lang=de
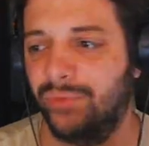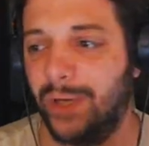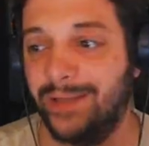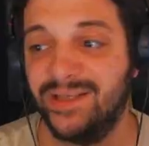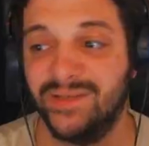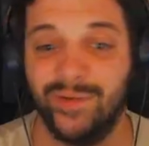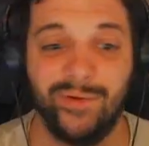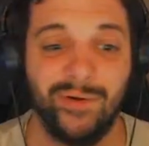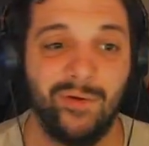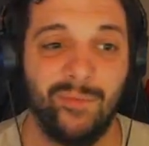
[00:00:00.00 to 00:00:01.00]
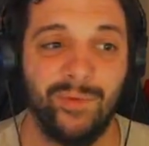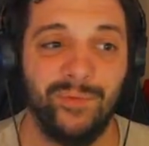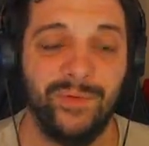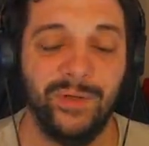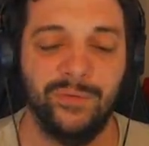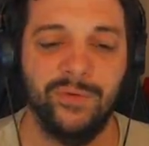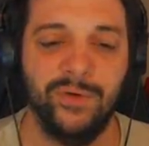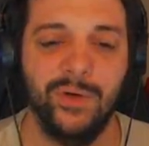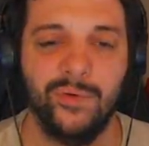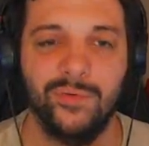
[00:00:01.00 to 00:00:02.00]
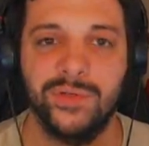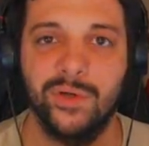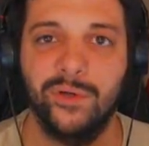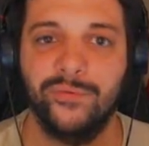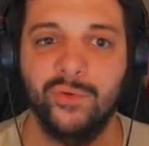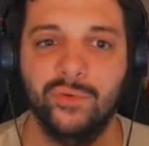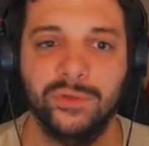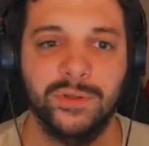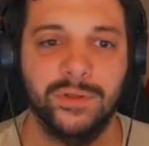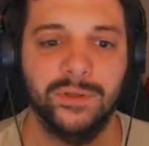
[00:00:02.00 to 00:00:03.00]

alle zwei Wochen kommt man ein Video und es läuft gut.